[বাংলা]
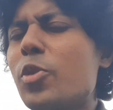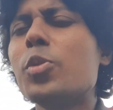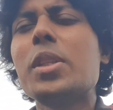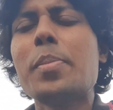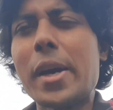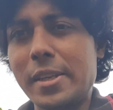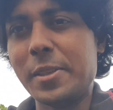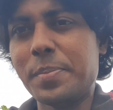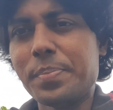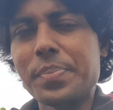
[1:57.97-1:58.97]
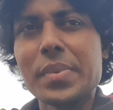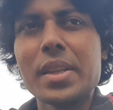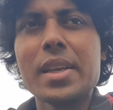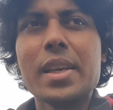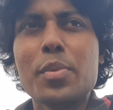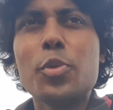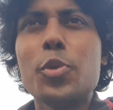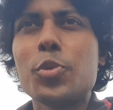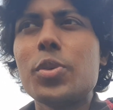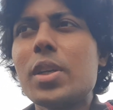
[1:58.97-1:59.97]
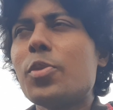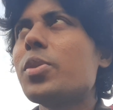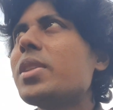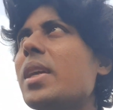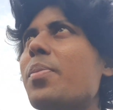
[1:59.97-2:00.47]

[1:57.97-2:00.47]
করতে পারিনি এবং ওই শ্যুটটা করতে না